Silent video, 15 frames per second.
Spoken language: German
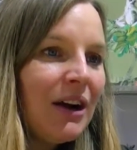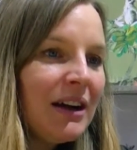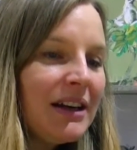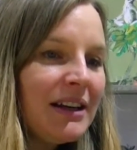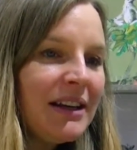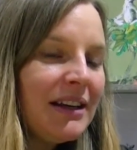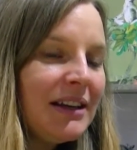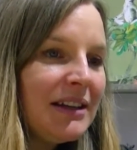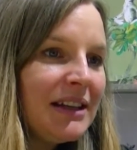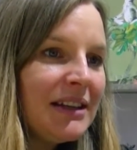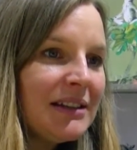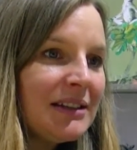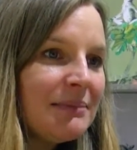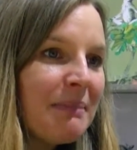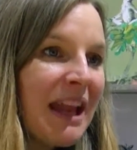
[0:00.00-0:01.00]
äh,
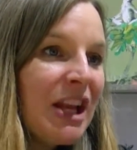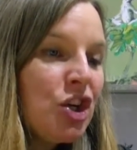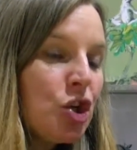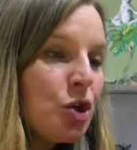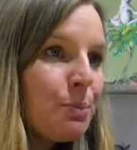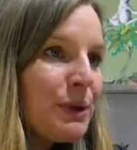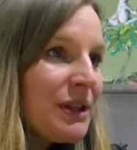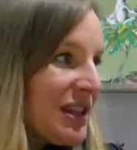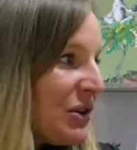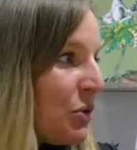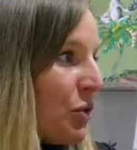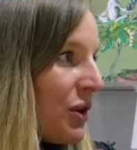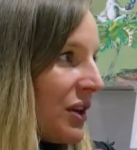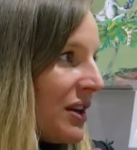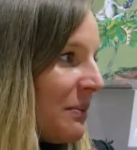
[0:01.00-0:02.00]

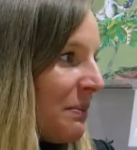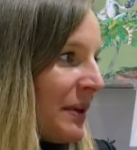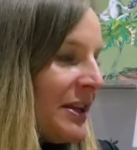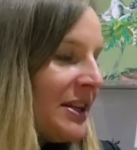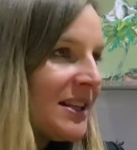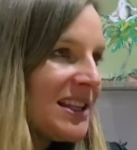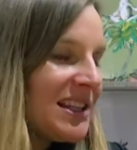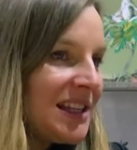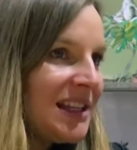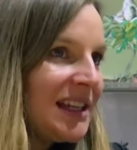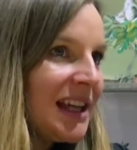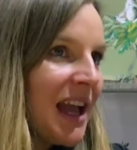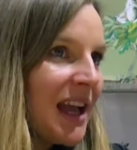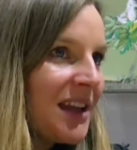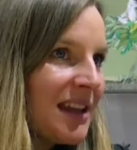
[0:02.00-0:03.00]
menschbezogene Bild, dass die
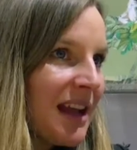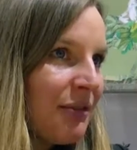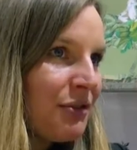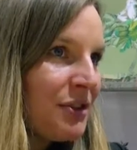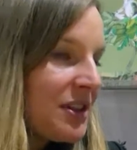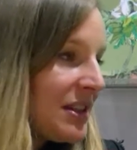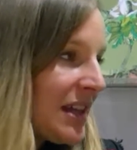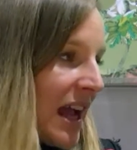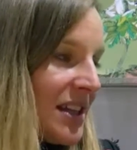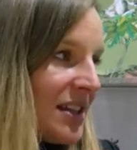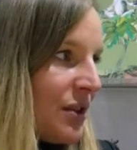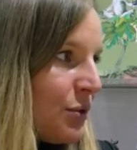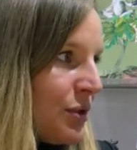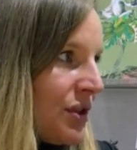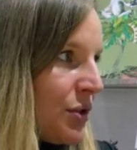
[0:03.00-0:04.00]
Tiere eigentlich dafür da
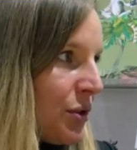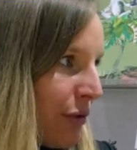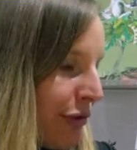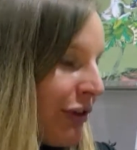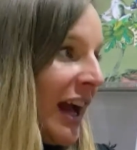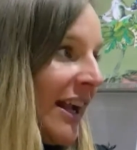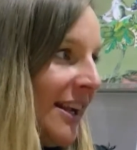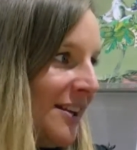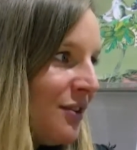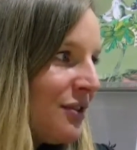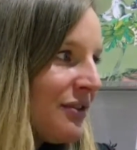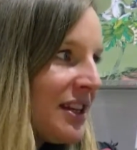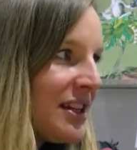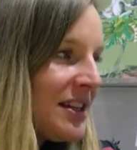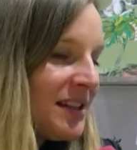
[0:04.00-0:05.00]
sind, uns zu gefallen.
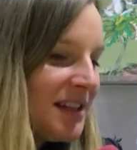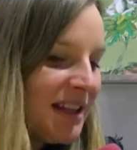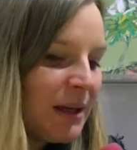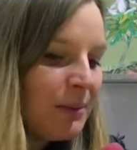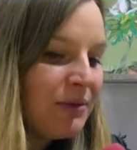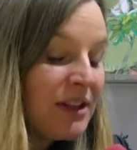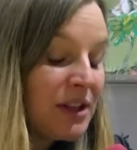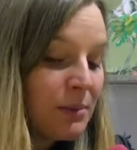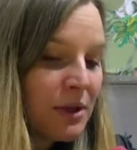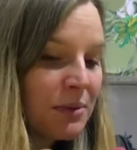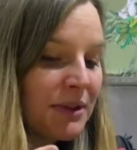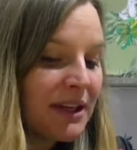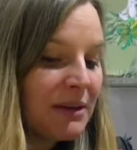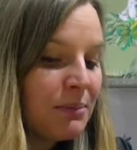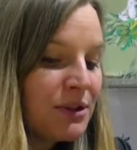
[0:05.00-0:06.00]
Und wenn es ein Tier gibt, wie zum
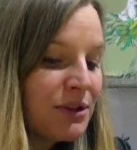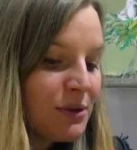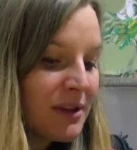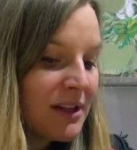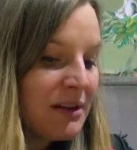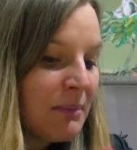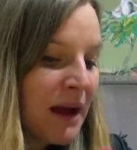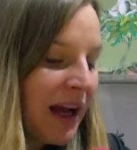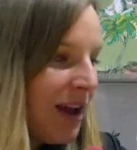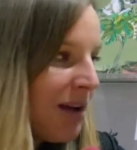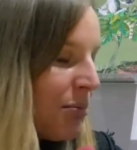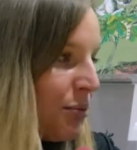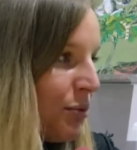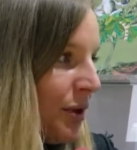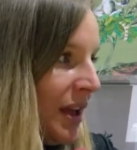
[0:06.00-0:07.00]
Beispiel den besungenen
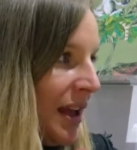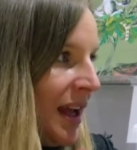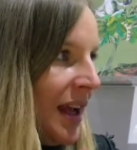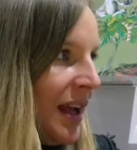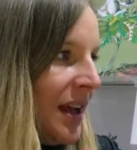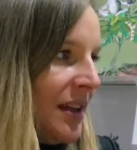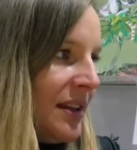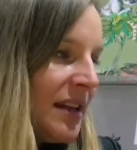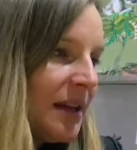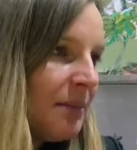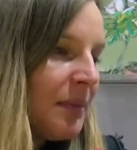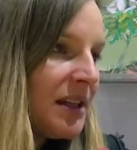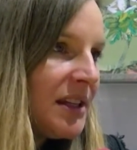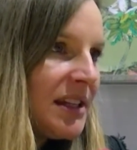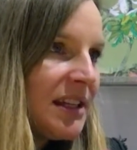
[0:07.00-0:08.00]
Marabu, den
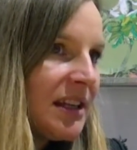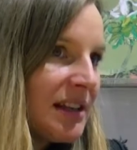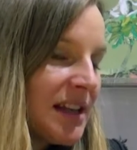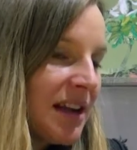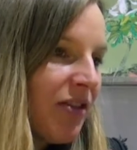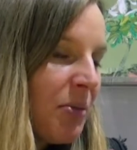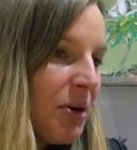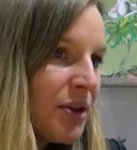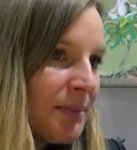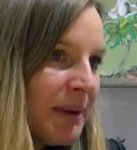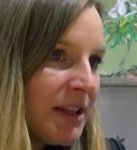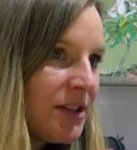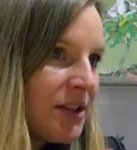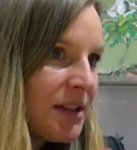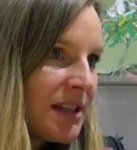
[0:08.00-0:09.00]
man sich, sagen wir mal aus
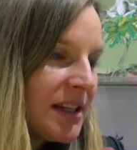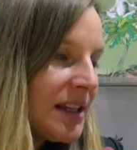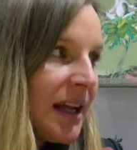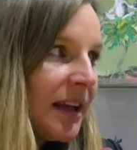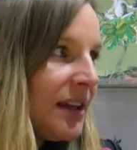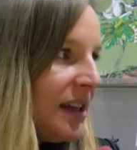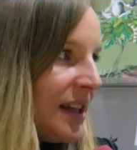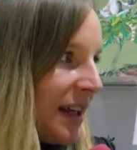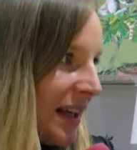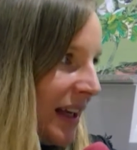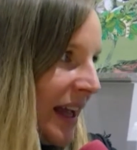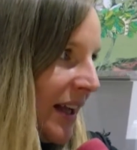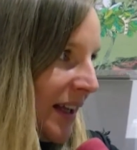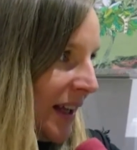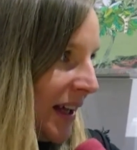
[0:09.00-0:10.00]
Menschensicht, eigentlich nicht
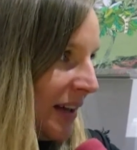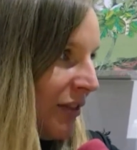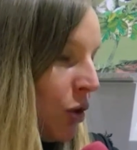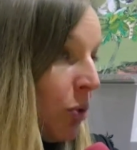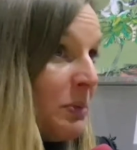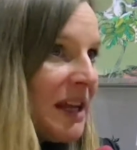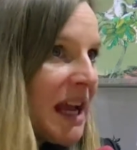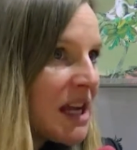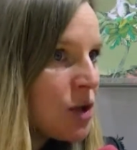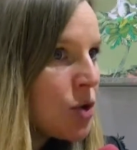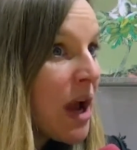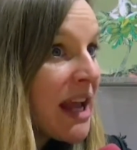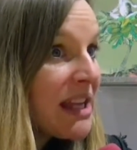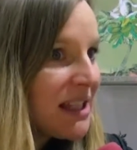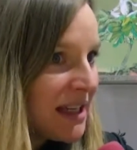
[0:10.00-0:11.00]
erklären kann, warum der
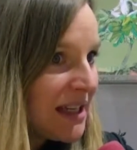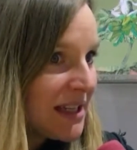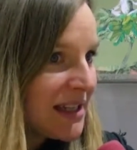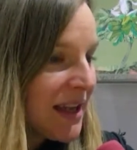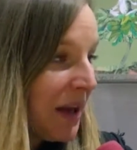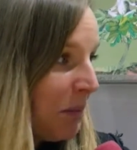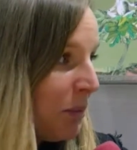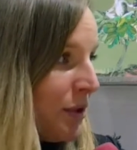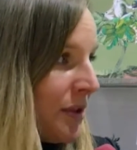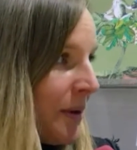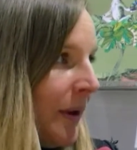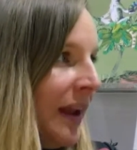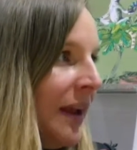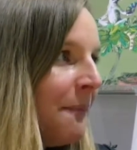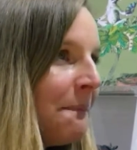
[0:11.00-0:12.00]
so hässlich sein muss,
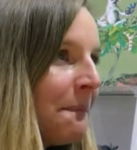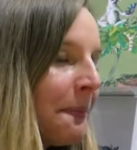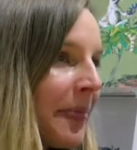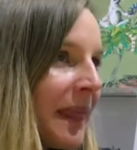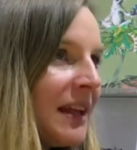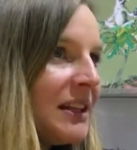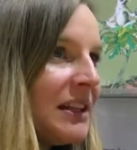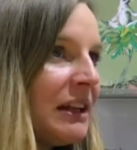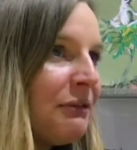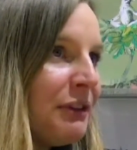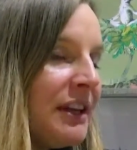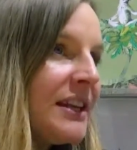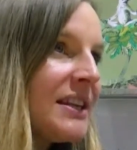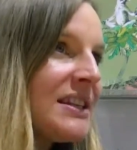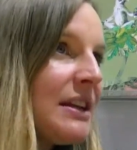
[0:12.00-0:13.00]
also dann
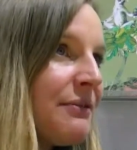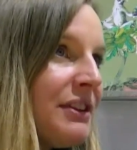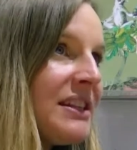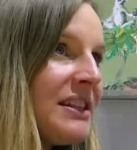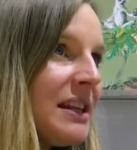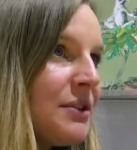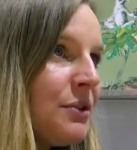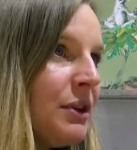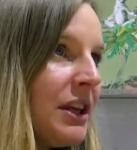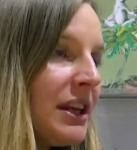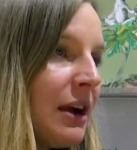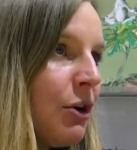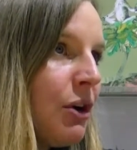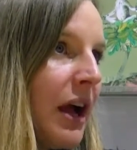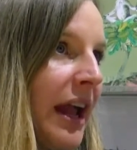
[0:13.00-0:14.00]
finde ich, ist der
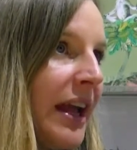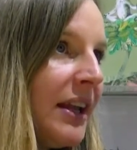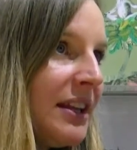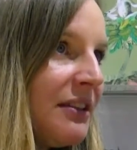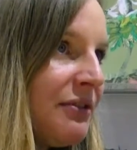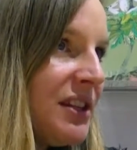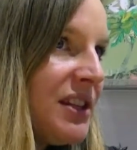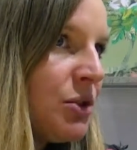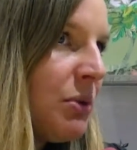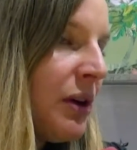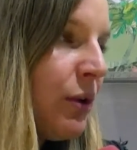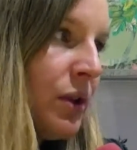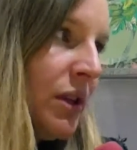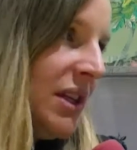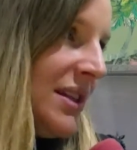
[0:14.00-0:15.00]
natürlich auch eigentlich ein Witz
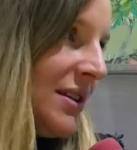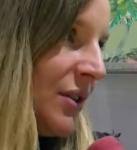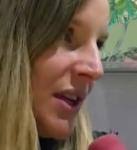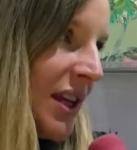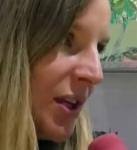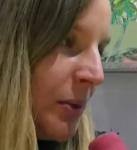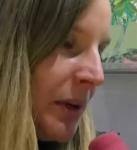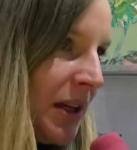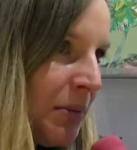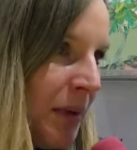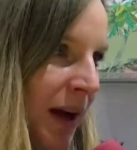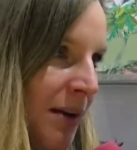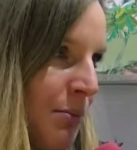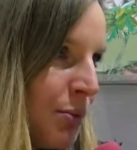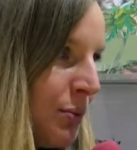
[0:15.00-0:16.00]
über uns und nicht über den
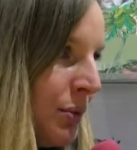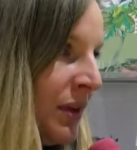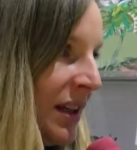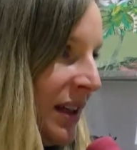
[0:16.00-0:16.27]
Marabu.